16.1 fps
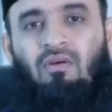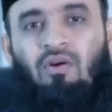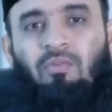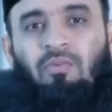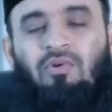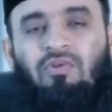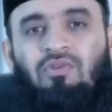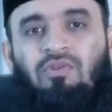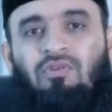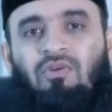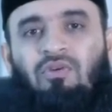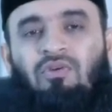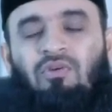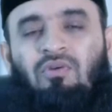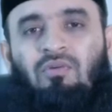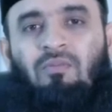অপরিচিত
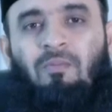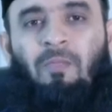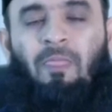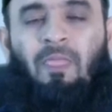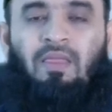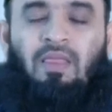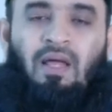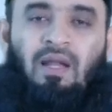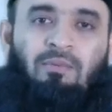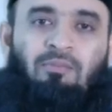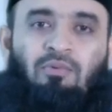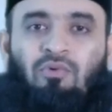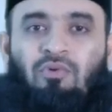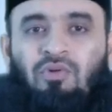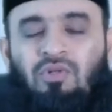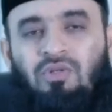নারী
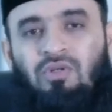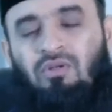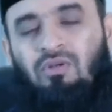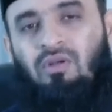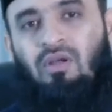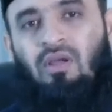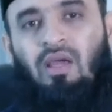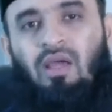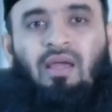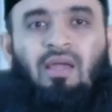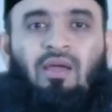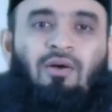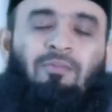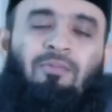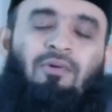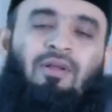পুরুষ
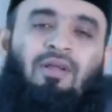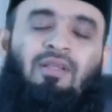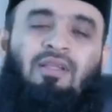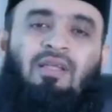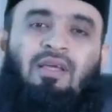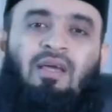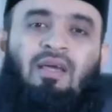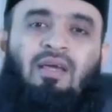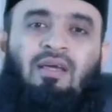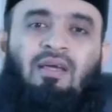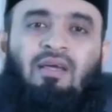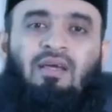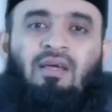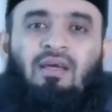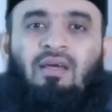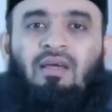একে অপরের দিকে
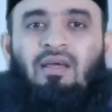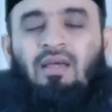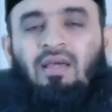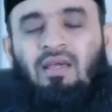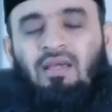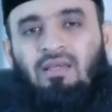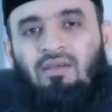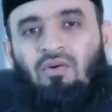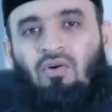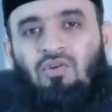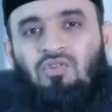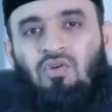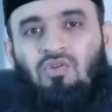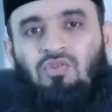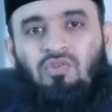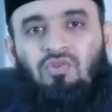এই
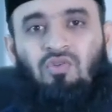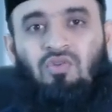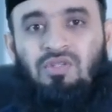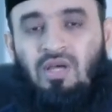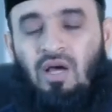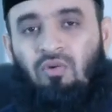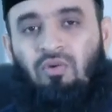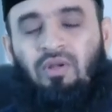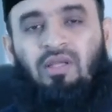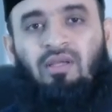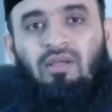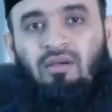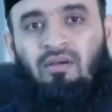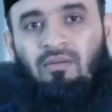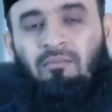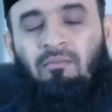অসংযত চাহনি
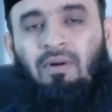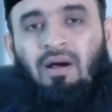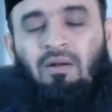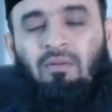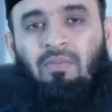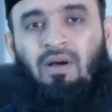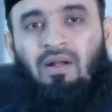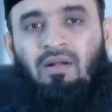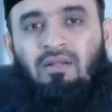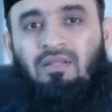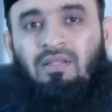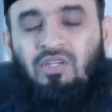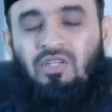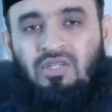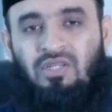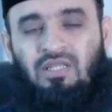বারবার
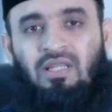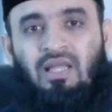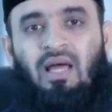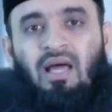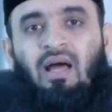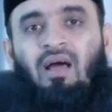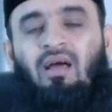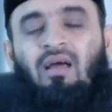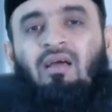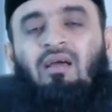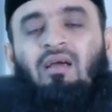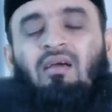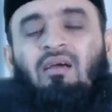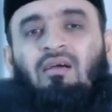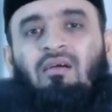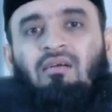দৃষ্টি দেয়া
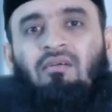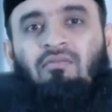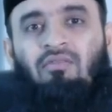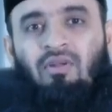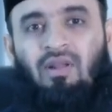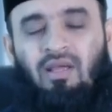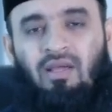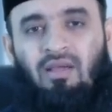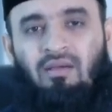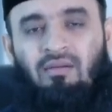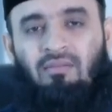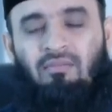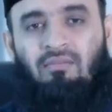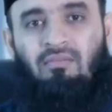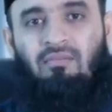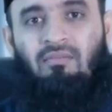ফলে
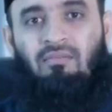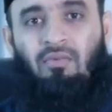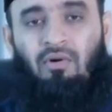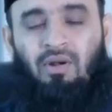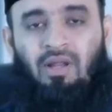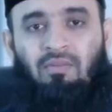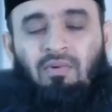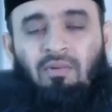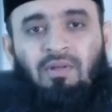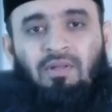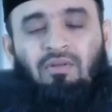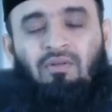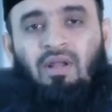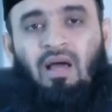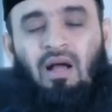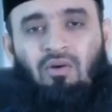মনে বা
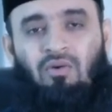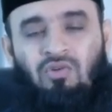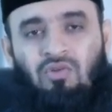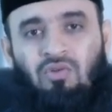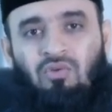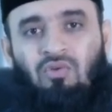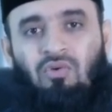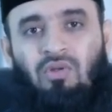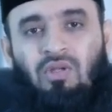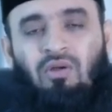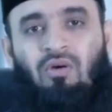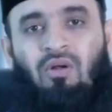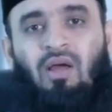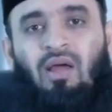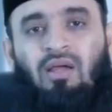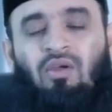ভেতরে আকর্ষণ তৈরি
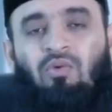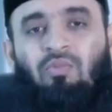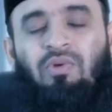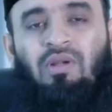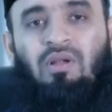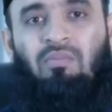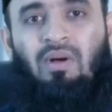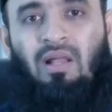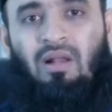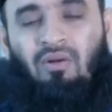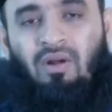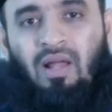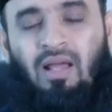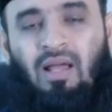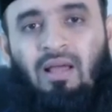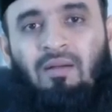করা একে অপরকে ভালো
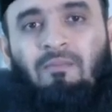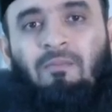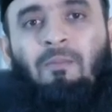লাগা